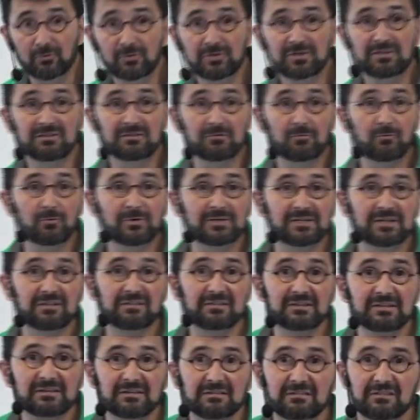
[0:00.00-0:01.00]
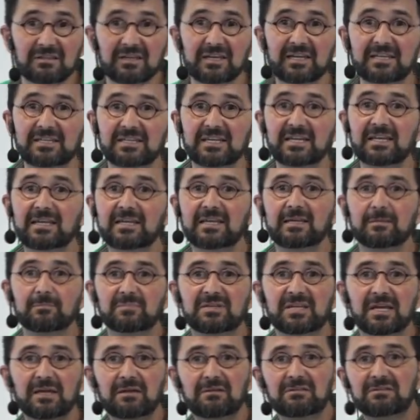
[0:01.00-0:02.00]
und so, dass ihr seht in dem
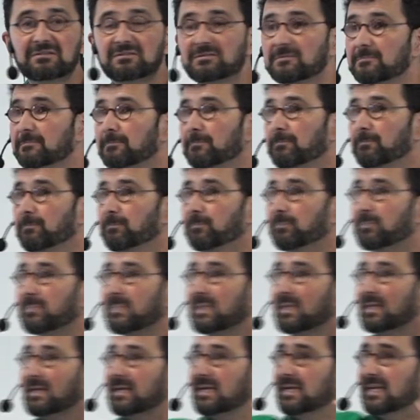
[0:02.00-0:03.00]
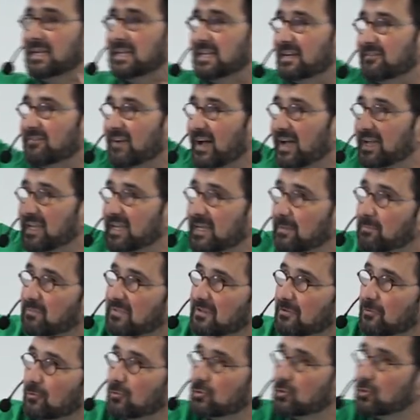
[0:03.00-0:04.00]
Text, der war ebenso